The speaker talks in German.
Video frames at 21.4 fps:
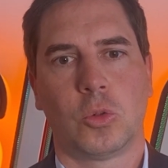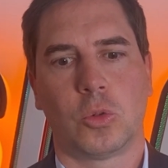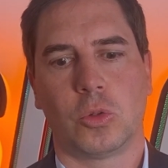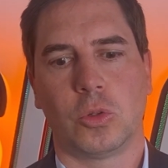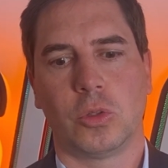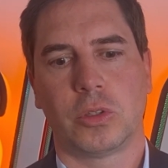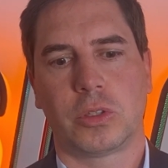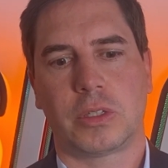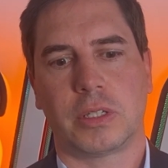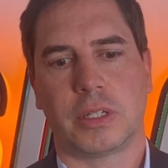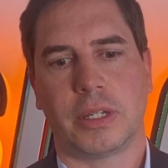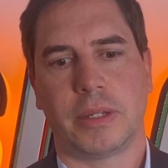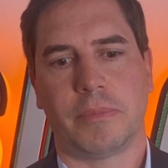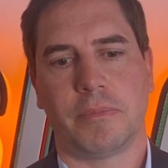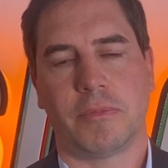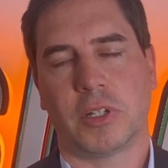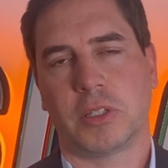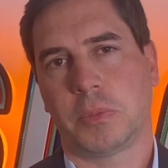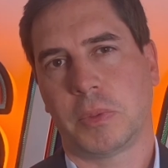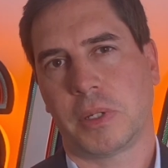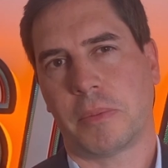Und
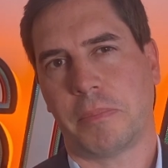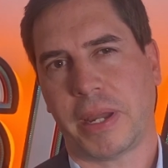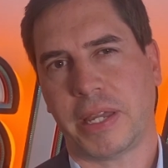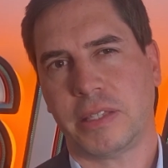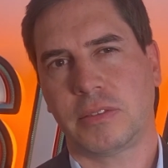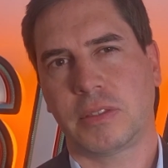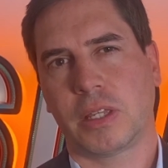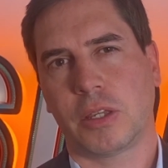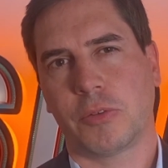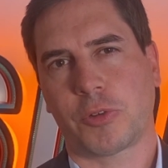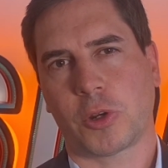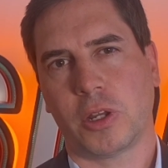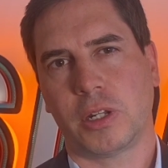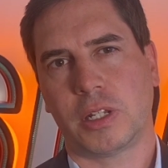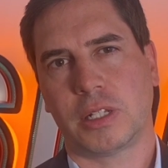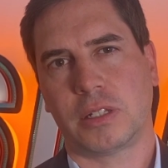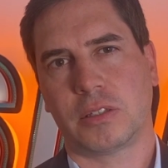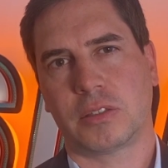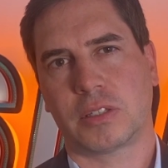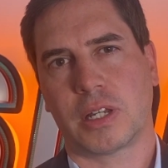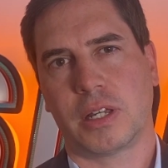was mich am meisten gefreut
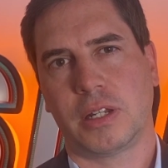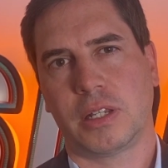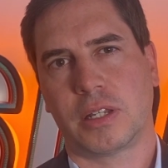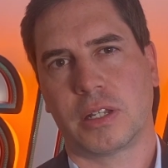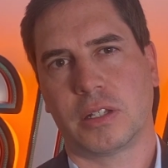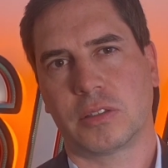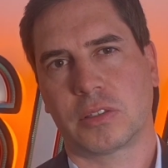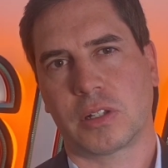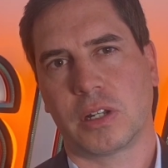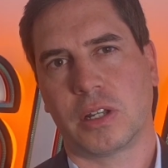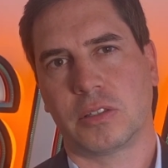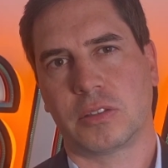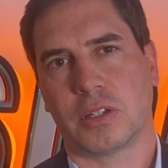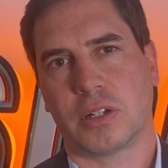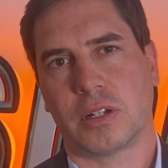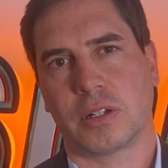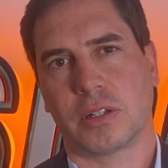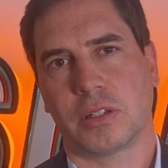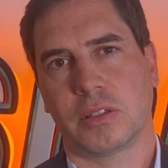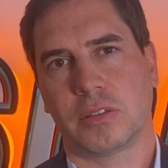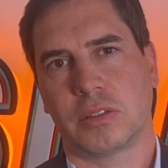hat, das kann ich ganz klar
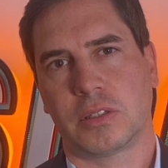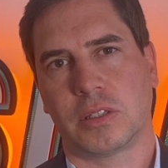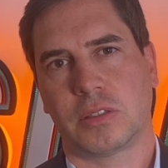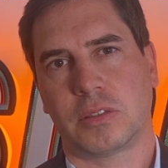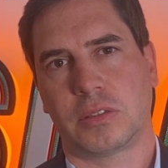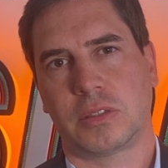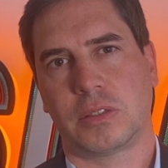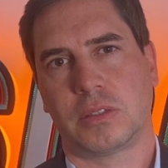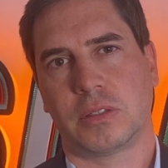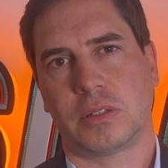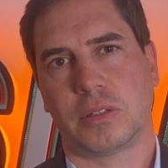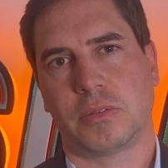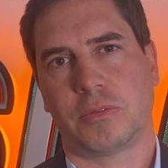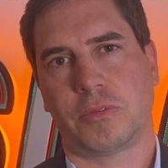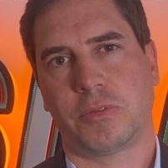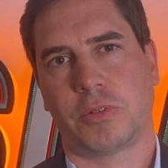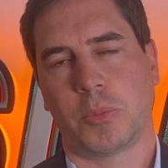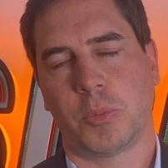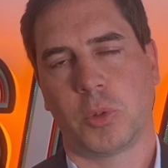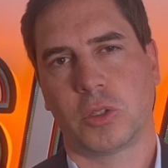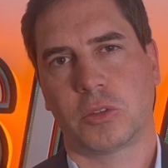sagen, ist, dass äh,
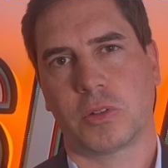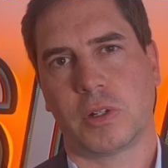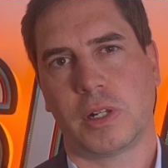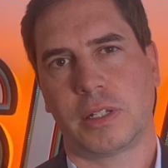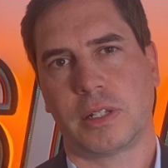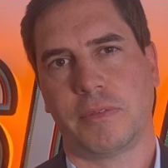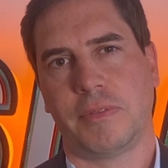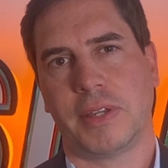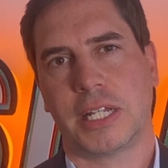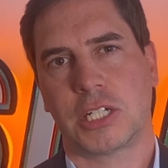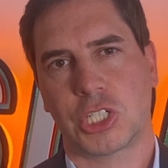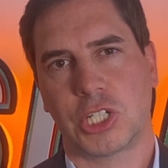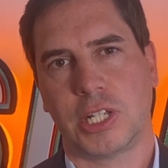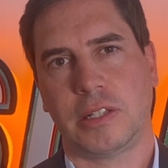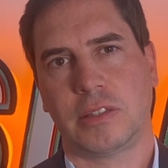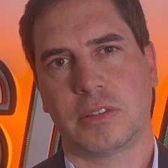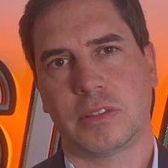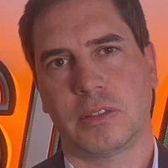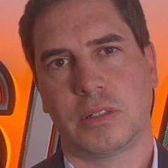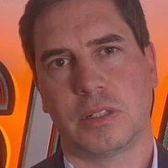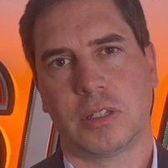Vermögensverwalter
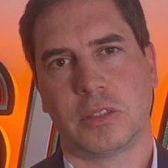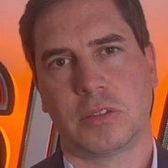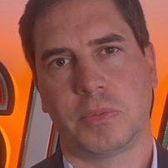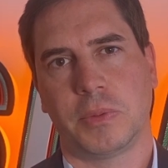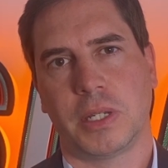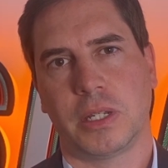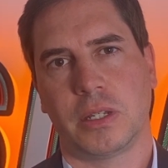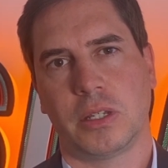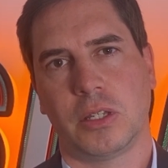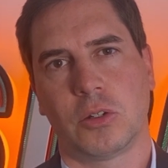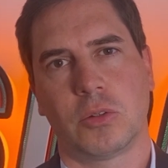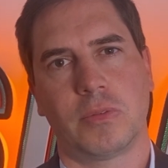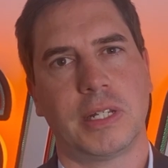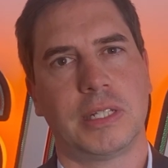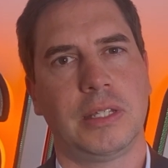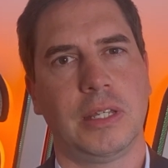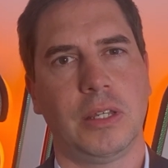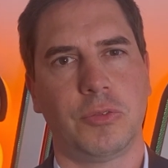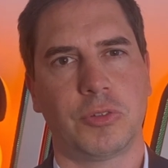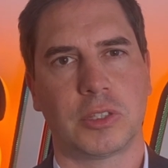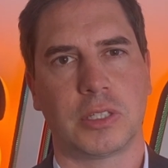wertschätzen, dass wir
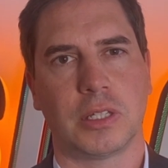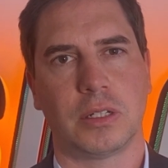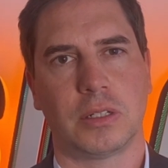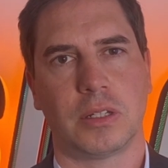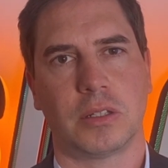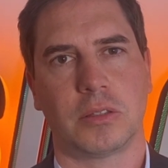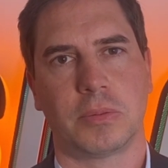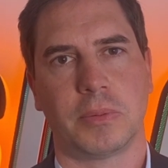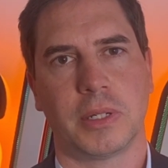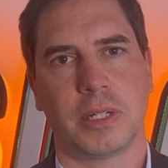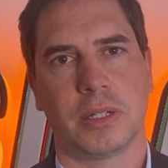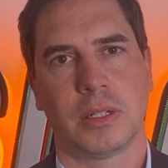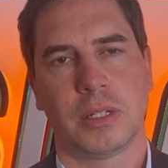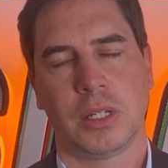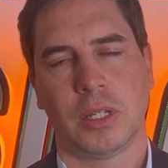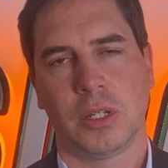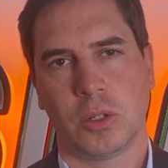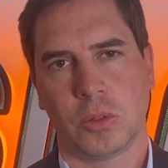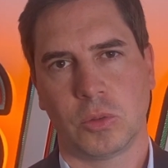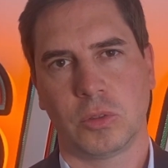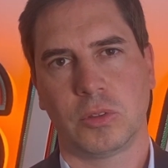innovativ sind, dass wir
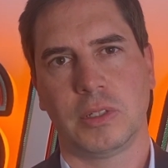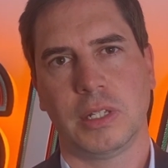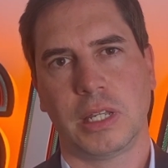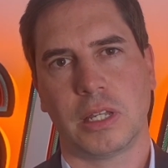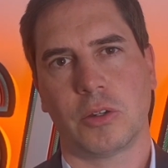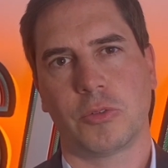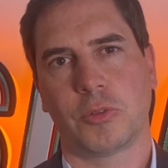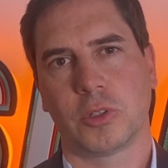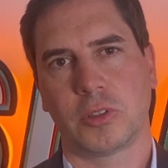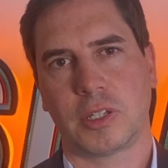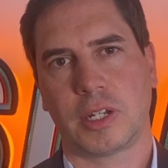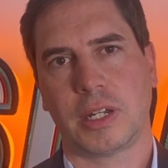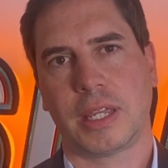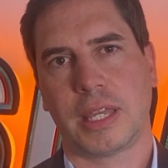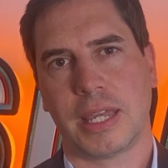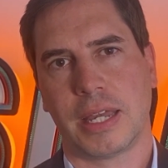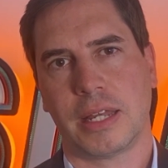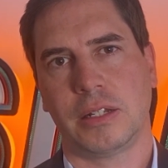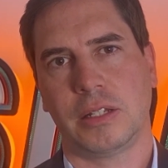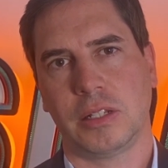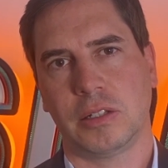uns nicht auf unsere
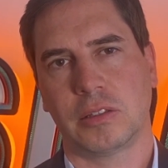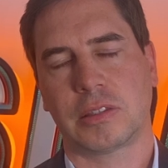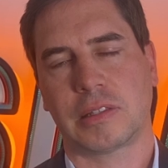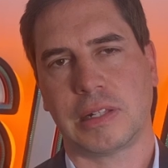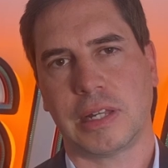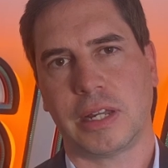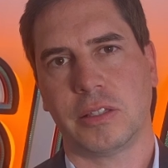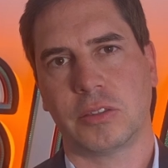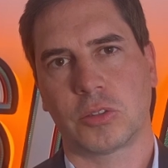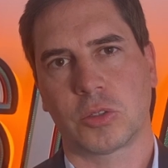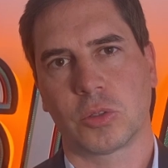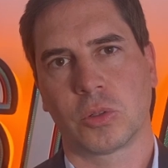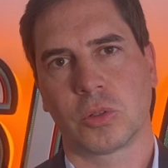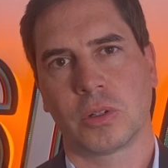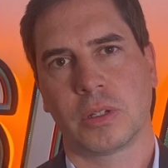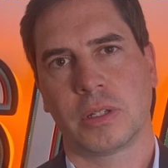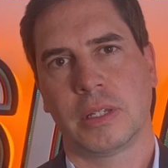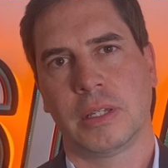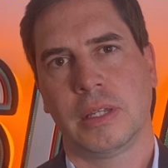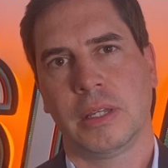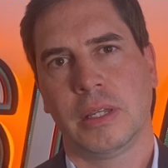
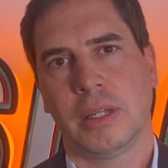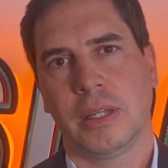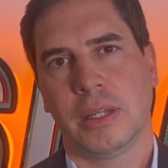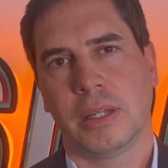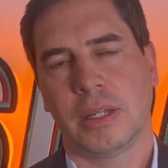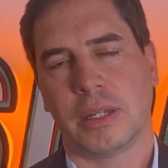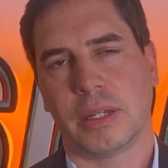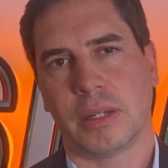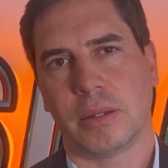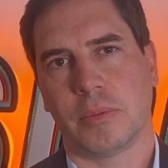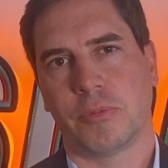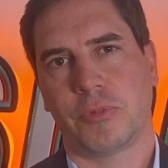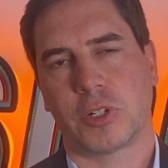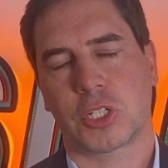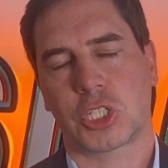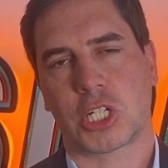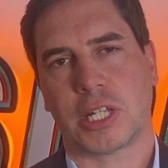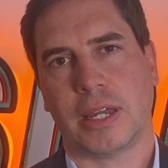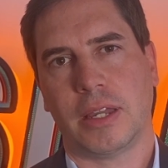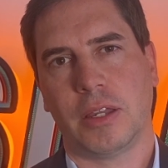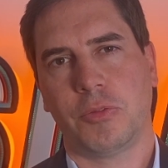Kerndienstleistung ähm,
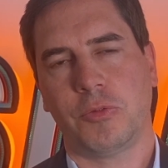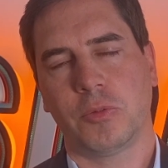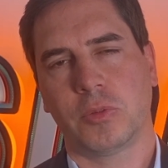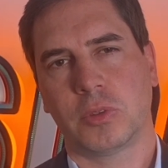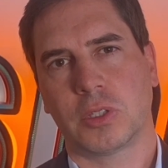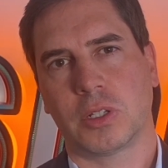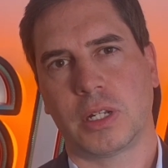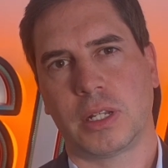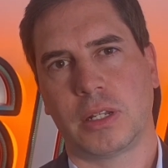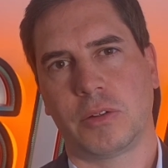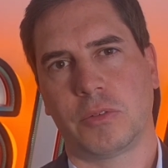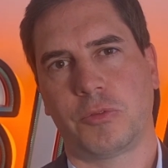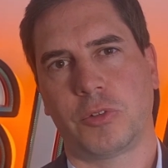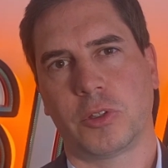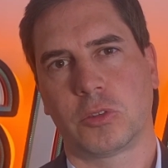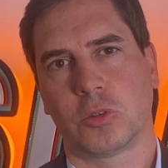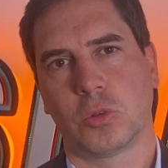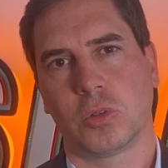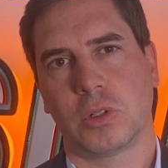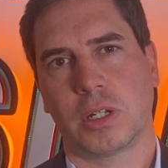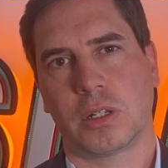versteifen, sondern
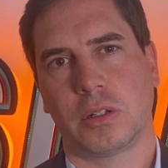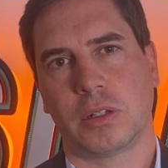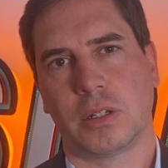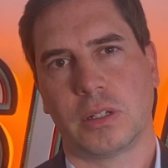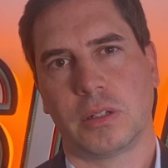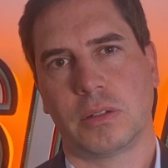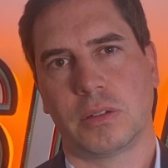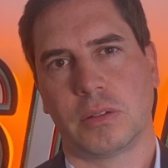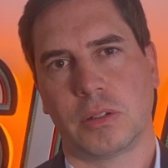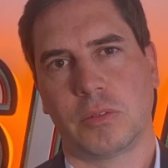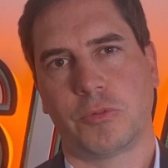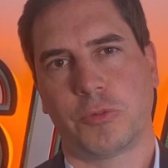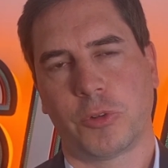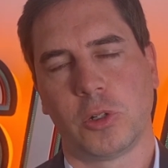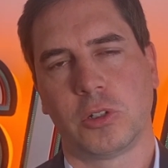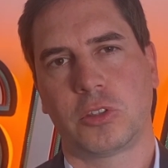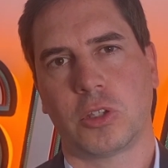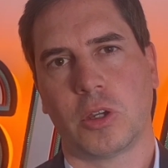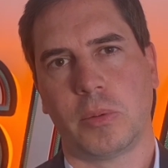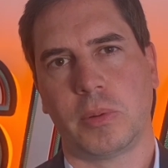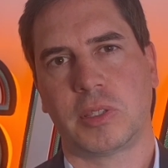versuchen, einen, einen
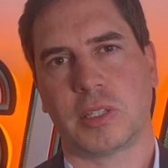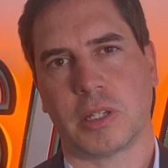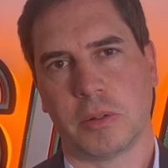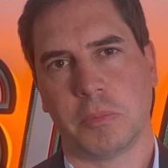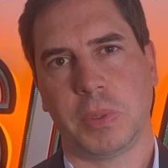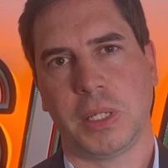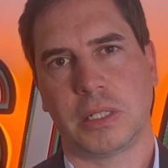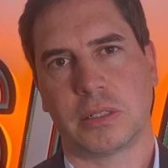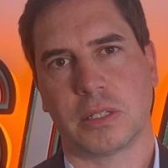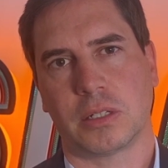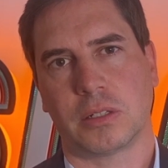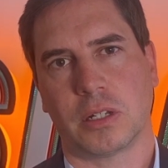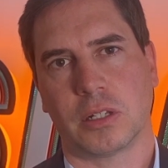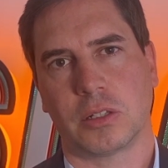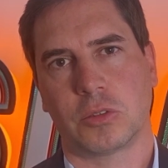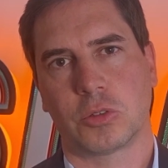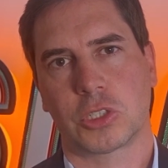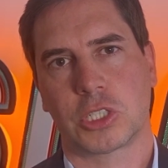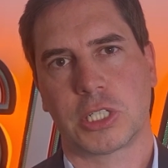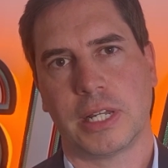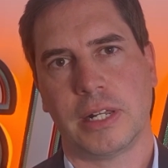Full-Service-Anbieter
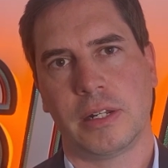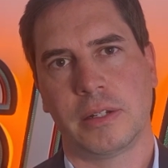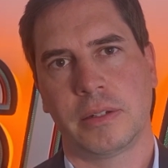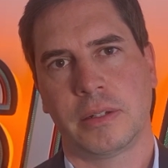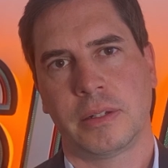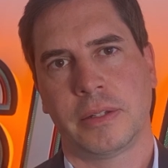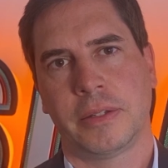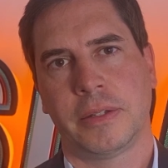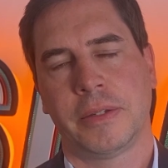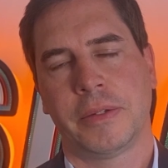darzustellen.